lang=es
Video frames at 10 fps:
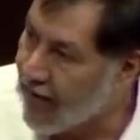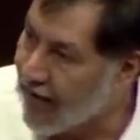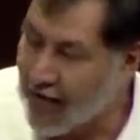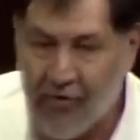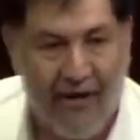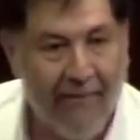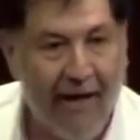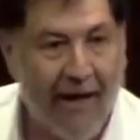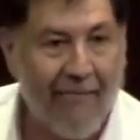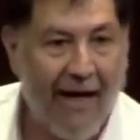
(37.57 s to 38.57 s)
que nos
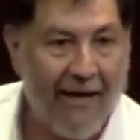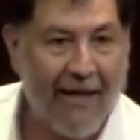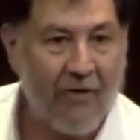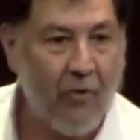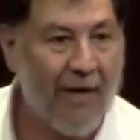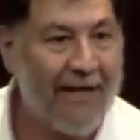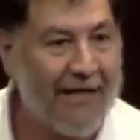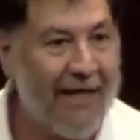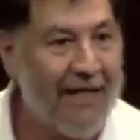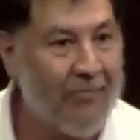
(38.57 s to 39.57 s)
iban a hablar de su
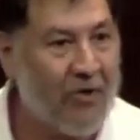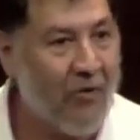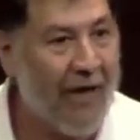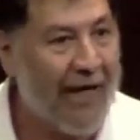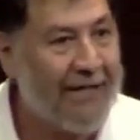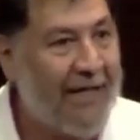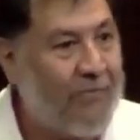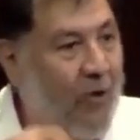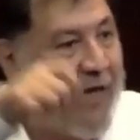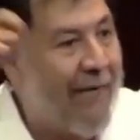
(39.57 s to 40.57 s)
racismo y su
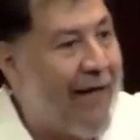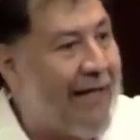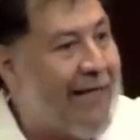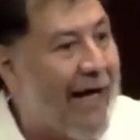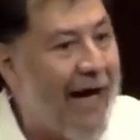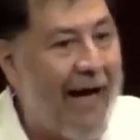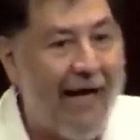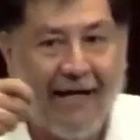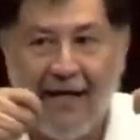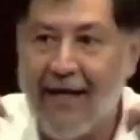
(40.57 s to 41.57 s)
clasismo, que iban a sacar
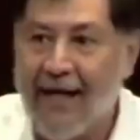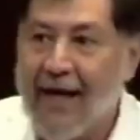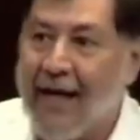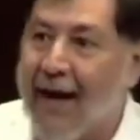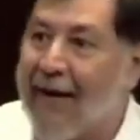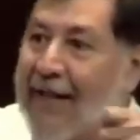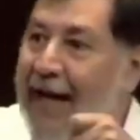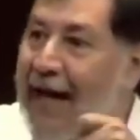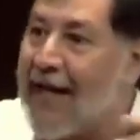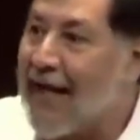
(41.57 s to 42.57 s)
aquí la
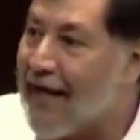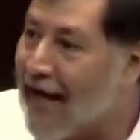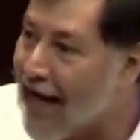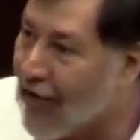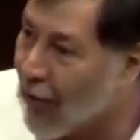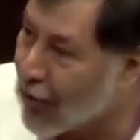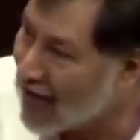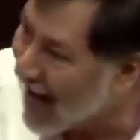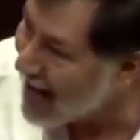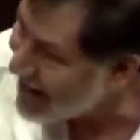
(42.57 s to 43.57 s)
bandera de Hernán
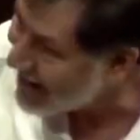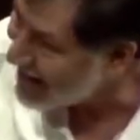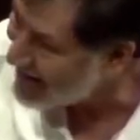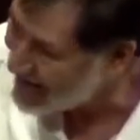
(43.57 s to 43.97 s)
Cortés